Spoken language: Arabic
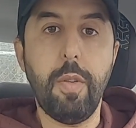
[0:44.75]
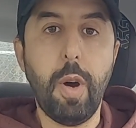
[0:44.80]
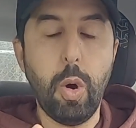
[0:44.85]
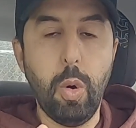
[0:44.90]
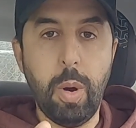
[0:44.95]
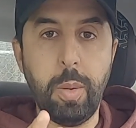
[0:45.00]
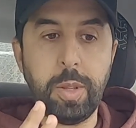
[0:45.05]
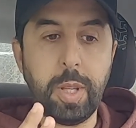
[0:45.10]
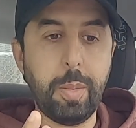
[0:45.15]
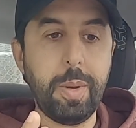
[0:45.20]

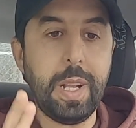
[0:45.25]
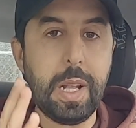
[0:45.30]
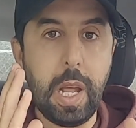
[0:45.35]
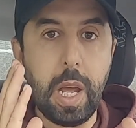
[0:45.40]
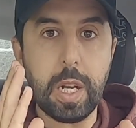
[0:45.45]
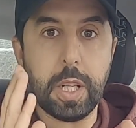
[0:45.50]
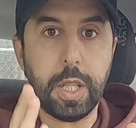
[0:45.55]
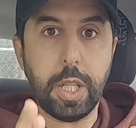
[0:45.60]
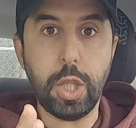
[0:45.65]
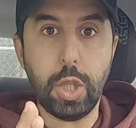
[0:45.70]
فهو من طبيعه
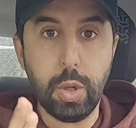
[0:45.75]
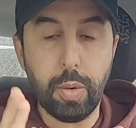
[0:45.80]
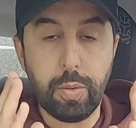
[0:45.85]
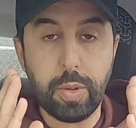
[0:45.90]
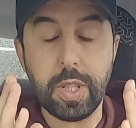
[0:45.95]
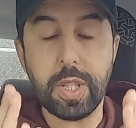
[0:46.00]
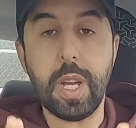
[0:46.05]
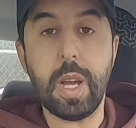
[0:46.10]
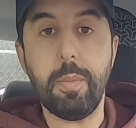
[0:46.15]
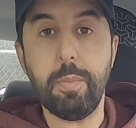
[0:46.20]
الحال
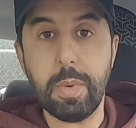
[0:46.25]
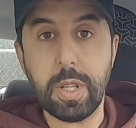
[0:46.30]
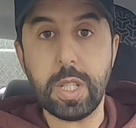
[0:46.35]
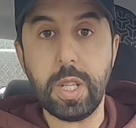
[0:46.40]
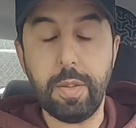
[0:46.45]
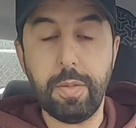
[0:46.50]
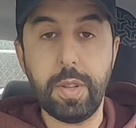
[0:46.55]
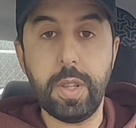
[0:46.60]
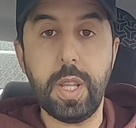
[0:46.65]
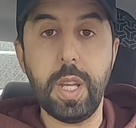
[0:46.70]
كيشوفك انت
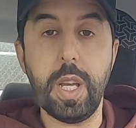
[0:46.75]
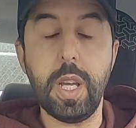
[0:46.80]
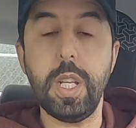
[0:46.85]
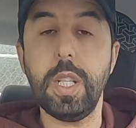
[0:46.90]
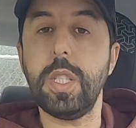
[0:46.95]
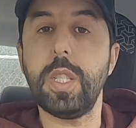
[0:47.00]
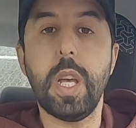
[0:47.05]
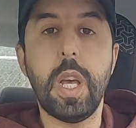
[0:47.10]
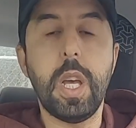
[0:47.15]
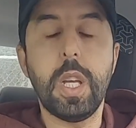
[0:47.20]
عمرتي في
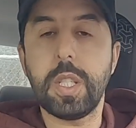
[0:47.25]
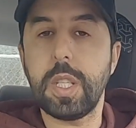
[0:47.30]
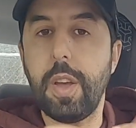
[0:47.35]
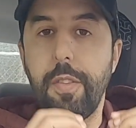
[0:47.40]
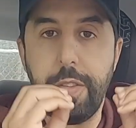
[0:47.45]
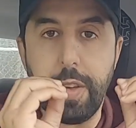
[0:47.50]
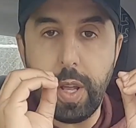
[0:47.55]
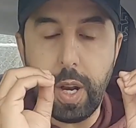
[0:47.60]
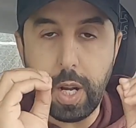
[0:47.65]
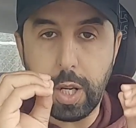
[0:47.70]
الدي اس
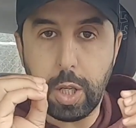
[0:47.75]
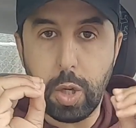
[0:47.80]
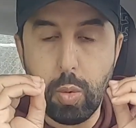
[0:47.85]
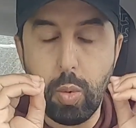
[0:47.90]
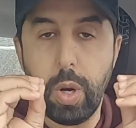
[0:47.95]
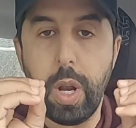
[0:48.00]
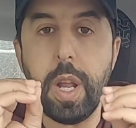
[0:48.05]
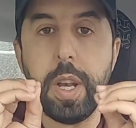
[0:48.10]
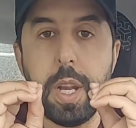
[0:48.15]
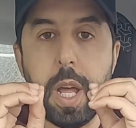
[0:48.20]
صافي راه
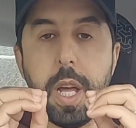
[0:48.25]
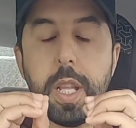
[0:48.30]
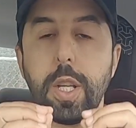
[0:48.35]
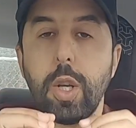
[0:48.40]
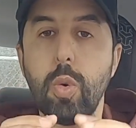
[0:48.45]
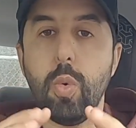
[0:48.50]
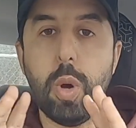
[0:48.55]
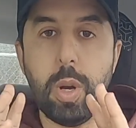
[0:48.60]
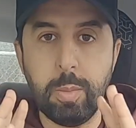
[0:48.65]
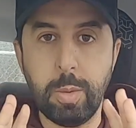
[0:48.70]
كيقول ان
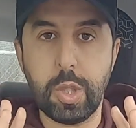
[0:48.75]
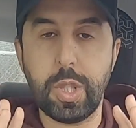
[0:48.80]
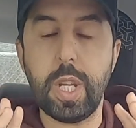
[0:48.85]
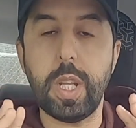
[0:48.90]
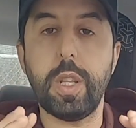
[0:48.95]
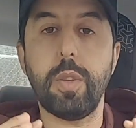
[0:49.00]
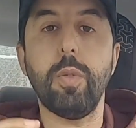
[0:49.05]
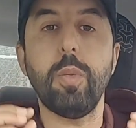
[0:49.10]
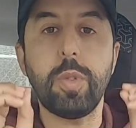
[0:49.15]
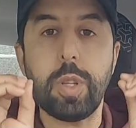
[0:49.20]
هذاك هو
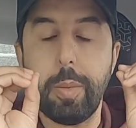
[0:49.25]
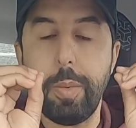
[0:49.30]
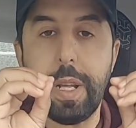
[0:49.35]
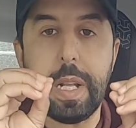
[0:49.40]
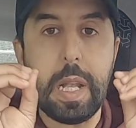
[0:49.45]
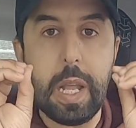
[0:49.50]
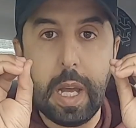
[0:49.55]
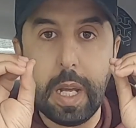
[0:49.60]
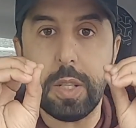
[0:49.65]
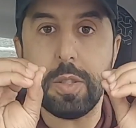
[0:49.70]
المستضيف ومن
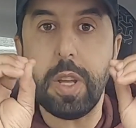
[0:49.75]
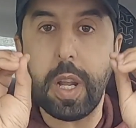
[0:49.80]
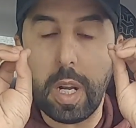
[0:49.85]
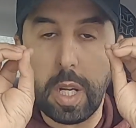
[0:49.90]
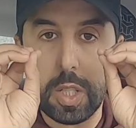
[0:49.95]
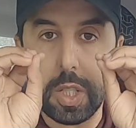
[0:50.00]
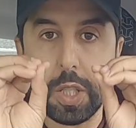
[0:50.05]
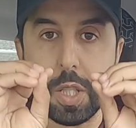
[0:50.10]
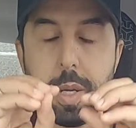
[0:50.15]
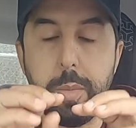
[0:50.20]
طبيعه الحال انت
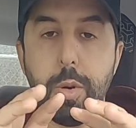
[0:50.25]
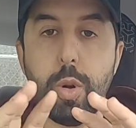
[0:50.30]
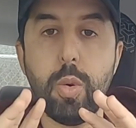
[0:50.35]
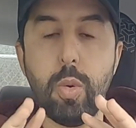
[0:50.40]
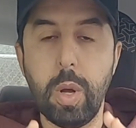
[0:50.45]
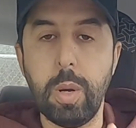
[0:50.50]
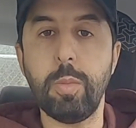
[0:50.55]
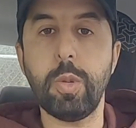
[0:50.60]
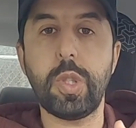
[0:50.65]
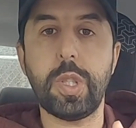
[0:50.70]
راه غتعتبره
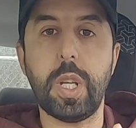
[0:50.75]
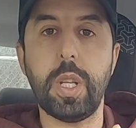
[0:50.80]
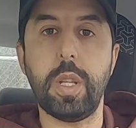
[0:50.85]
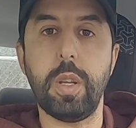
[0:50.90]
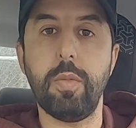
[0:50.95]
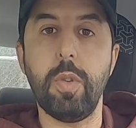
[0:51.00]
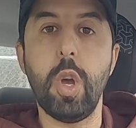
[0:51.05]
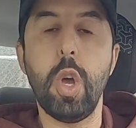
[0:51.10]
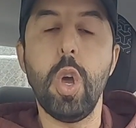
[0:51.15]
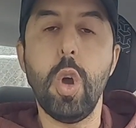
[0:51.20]
هو
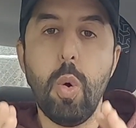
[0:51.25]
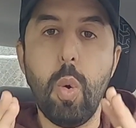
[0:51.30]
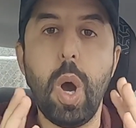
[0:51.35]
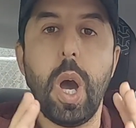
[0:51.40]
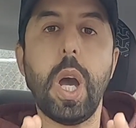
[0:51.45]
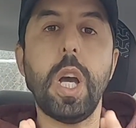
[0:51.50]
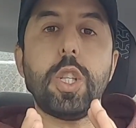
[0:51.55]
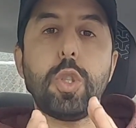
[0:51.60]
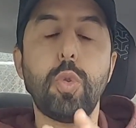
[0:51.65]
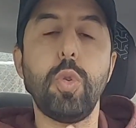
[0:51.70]
المستضيف
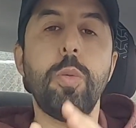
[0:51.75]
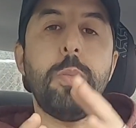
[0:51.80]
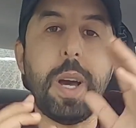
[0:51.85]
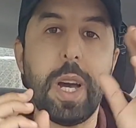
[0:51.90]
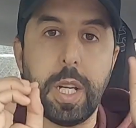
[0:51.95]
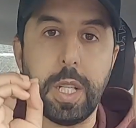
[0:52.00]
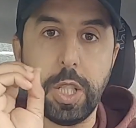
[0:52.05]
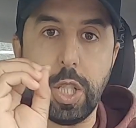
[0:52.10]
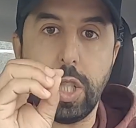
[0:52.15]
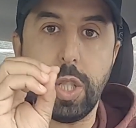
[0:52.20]
واخا تكون
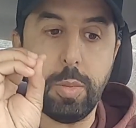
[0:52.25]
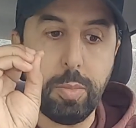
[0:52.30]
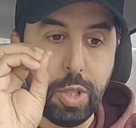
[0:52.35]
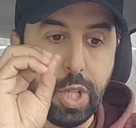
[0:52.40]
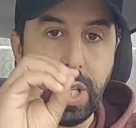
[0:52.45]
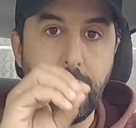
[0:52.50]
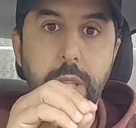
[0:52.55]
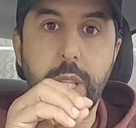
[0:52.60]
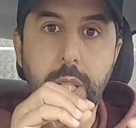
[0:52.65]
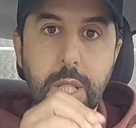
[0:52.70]
ما غاديش
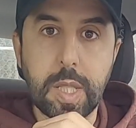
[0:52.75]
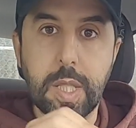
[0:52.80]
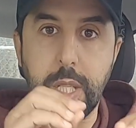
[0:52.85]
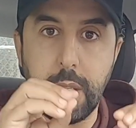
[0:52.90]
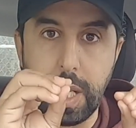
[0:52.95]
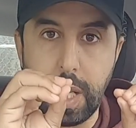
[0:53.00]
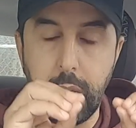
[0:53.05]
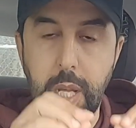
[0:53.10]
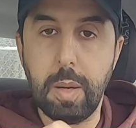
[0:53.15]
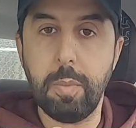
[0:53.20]
تمشي عندك
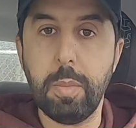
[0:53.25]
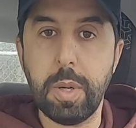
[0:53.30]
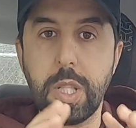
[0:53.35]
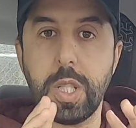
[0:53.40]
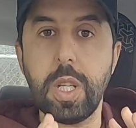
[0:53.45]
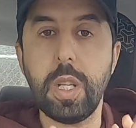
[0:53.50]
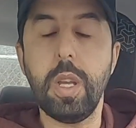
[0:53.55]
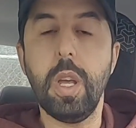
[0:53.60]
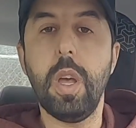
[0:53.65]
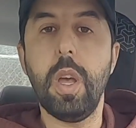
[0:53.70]
السيد اللي
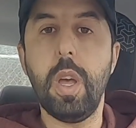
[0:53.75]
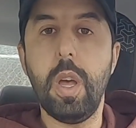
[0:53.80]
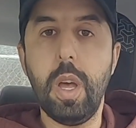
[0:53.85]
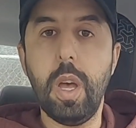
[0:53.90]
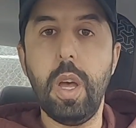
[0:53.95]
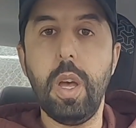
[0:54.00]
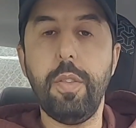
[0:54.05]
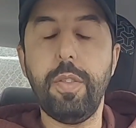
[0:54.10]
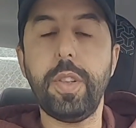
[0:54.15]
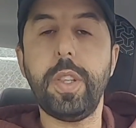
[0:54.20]
عمرتي
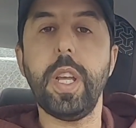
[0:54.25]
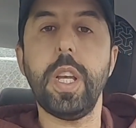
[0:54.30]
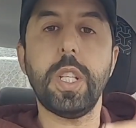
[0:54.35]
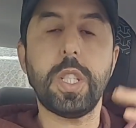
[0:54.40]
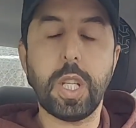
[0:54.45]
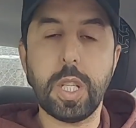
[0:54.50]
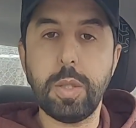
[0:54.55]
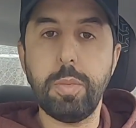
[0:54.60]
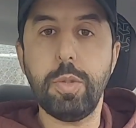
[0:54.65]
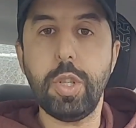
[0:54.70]
في الدي
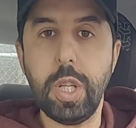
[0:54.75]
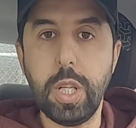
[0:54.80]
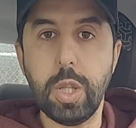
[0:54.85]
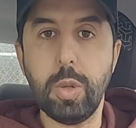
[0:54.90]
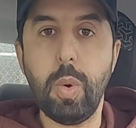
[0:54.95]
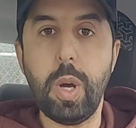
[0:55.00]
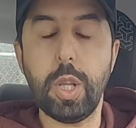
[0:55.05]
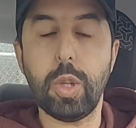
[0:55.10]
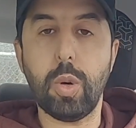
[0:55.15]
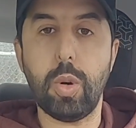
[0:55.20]
اس غتمشي
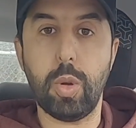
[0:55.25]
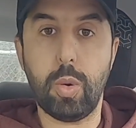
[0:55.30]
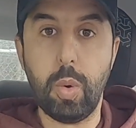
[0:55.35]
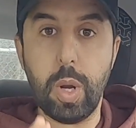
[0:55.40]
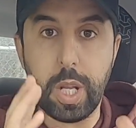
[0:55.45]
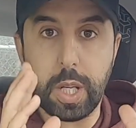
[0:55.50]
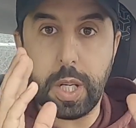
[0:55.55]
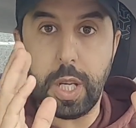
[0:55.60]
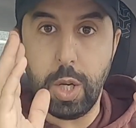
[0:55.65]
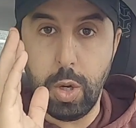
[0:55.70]
عند واحد اخر
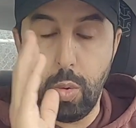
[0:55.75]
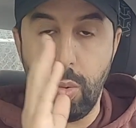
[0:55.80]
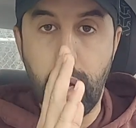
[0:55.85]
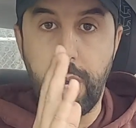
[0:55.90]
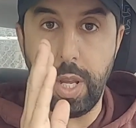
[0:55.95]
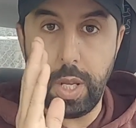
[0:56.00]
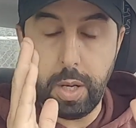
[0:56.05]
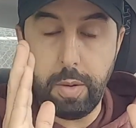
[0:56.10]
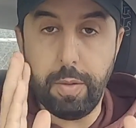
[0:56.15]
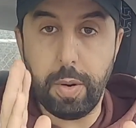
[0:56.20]
ولكن
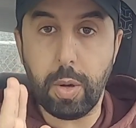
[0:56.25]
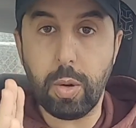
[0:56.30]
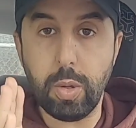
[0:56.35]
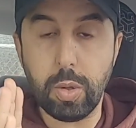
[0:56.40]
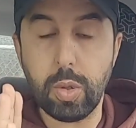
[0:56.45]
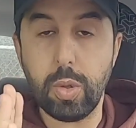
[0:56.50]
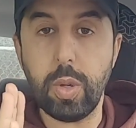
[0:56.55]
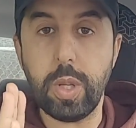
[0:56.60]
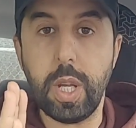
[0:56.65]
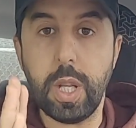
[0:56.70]
هو يعني في
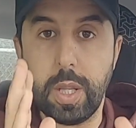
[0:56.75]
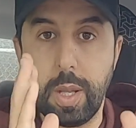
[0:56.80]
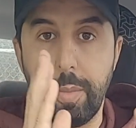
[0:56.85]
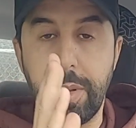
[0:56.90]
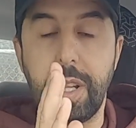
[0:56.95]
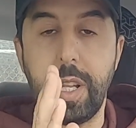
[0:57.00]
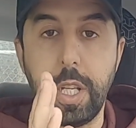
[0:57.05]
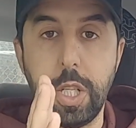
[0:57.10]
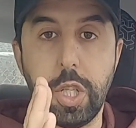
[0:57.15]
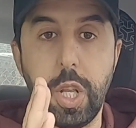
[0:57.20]
القنصليه
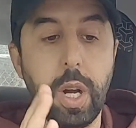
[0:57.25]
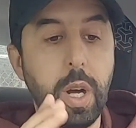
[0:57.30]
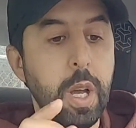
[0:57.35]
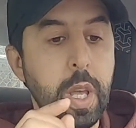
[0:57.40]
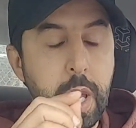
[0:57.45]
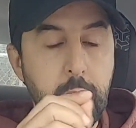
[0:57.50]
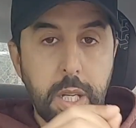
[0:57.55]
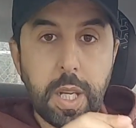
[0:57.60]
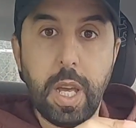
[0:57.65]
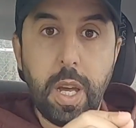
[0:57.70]
ضابط الهجره
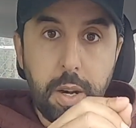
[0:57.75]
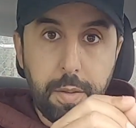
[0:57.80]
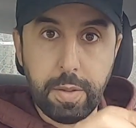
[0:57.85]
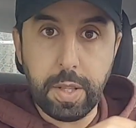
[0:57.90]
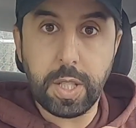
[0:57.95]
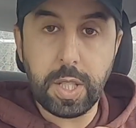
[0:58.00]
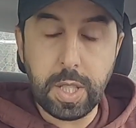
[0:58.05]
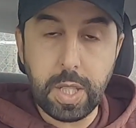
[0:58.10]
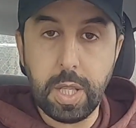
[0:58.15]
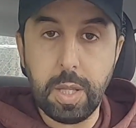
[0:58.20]

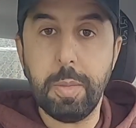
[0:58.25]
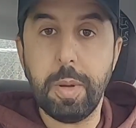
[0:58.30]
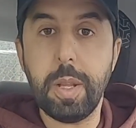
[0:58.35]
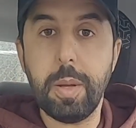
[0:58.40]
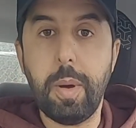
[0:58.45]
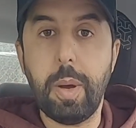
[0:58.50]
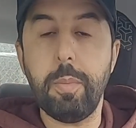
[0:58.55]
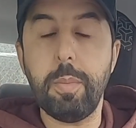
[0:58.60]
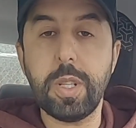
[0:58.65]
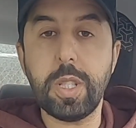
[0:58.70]
كيعرف داك السيد
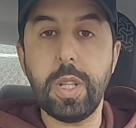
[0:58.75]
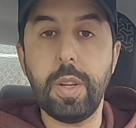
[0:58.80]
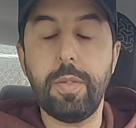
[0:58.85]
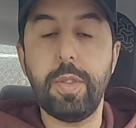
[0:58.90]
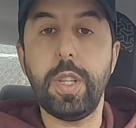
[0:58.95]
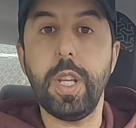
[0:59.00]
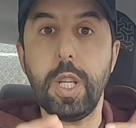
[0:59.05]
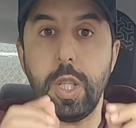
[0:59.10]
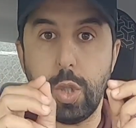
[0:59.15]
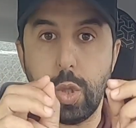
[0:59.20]
مادام عمرتيه
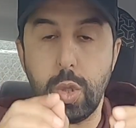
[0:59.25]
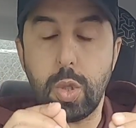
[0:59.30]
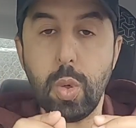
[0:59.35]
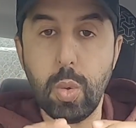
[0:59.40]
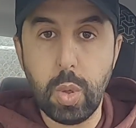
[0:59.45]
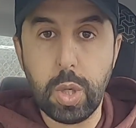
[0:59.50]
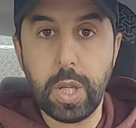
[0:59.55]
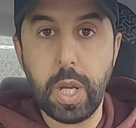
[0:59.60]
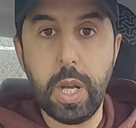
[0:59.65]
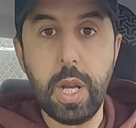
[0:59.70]
في الدي اس
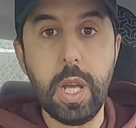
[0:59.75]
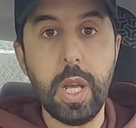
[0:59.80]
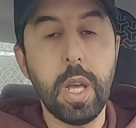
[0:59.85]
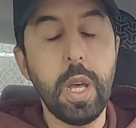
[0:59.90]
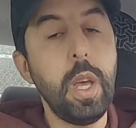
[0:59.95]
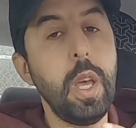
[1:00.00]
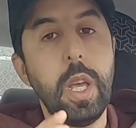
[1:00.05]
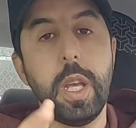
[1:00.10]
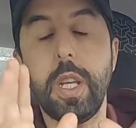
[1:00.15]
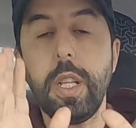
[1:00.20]
تسولك عليه
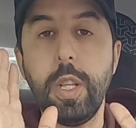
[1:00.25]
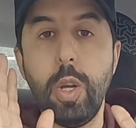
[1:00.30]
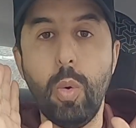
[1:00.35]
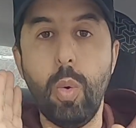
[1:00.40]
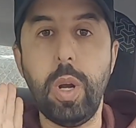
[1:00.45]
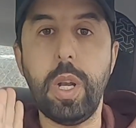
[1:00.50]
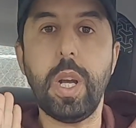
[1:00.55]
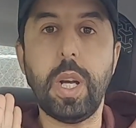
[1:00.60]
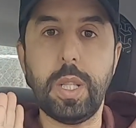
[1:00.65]
لان هو